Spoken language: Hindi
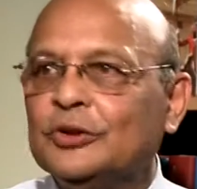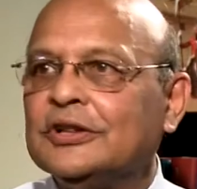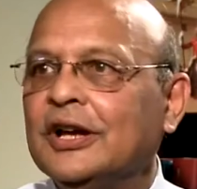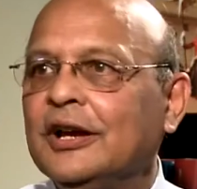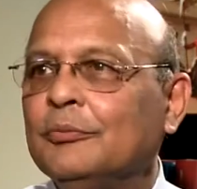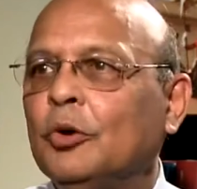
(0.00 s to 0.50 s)

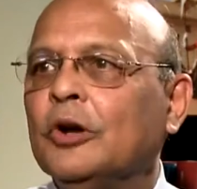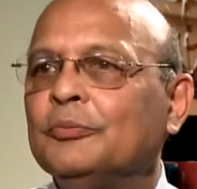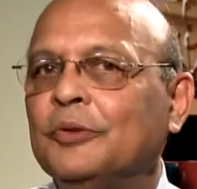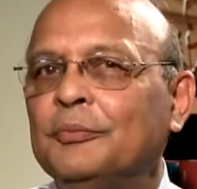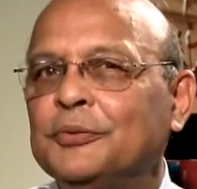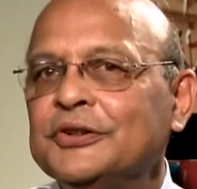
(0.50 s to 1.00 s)
बोलता है
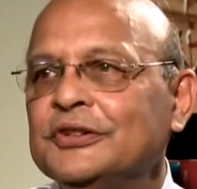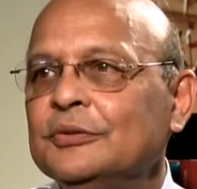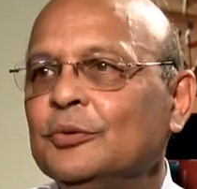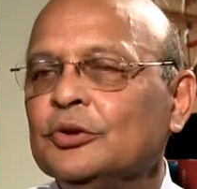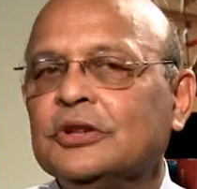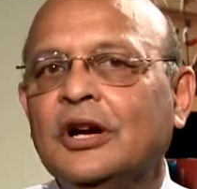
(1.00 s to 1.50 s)
बहुत पॉम्पसली
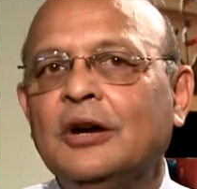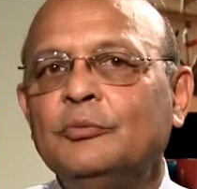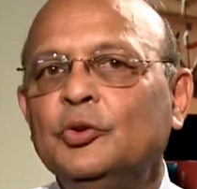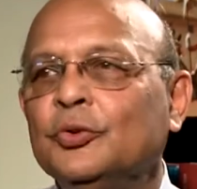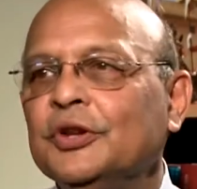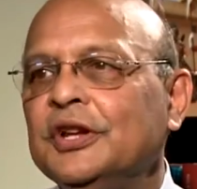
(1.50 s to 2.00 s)
बोलता है
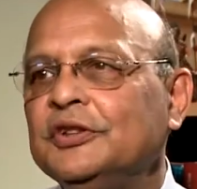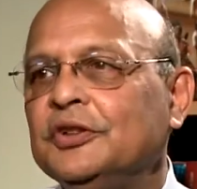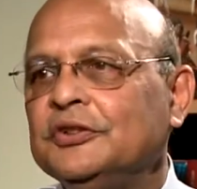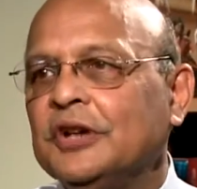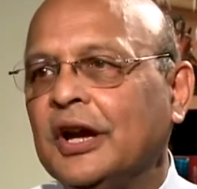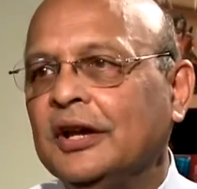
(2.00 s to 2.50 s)
हम युद्ध नहीं
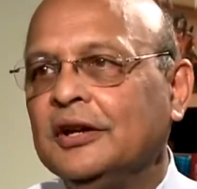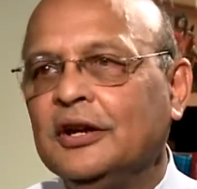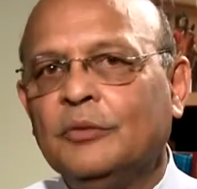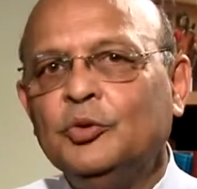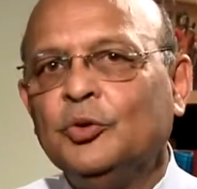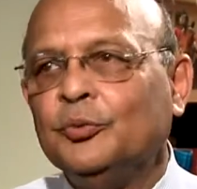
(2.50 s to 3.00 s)
छाएंगे
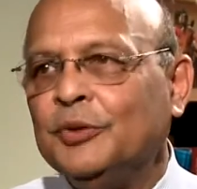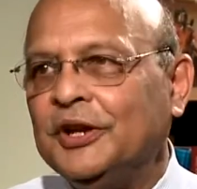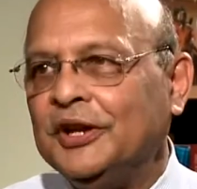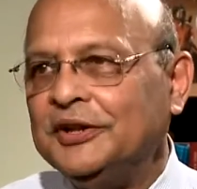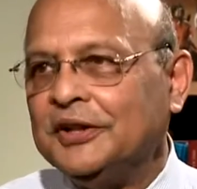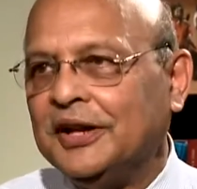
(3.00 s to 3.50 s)
हम युद्ध में
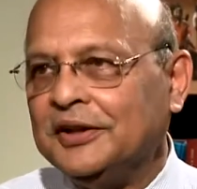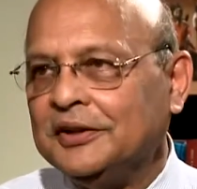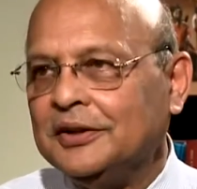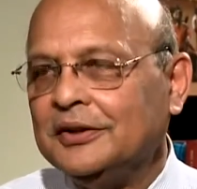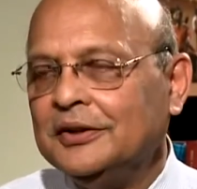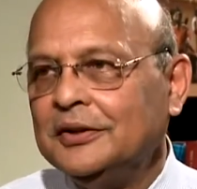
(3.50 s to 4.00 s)
नहीं
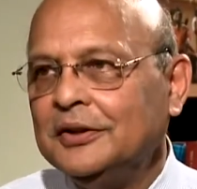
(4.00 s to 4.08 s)
जाएंगे